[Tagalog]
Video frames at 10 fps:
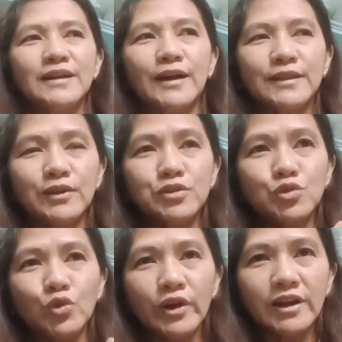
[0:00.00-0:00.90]
Ka
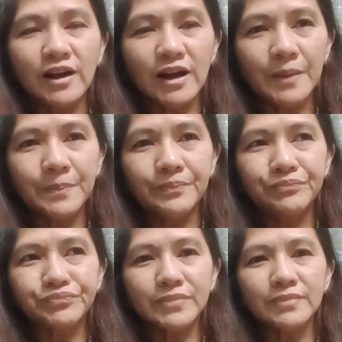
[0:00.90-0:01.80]
ng New Era Cup.
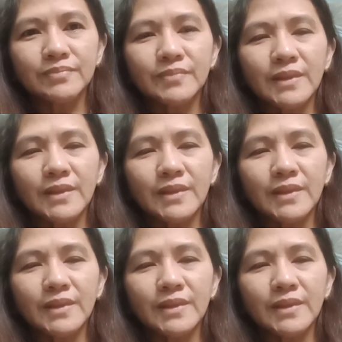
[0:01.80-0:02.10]
Mm.